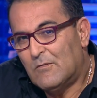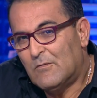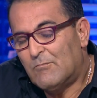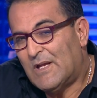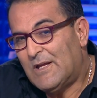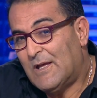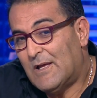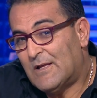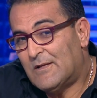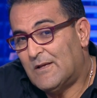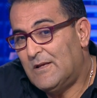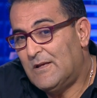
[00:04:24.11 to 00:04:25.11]
معناها
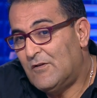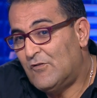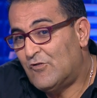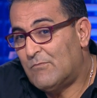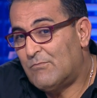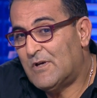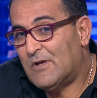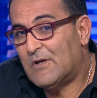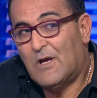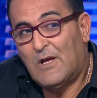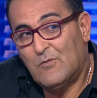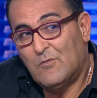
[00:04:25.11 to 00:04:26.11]
أعطاني
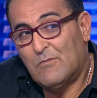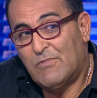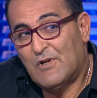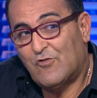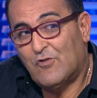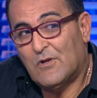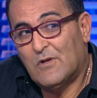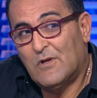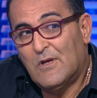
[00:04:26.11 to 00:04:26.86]
إجابة حلوة برشا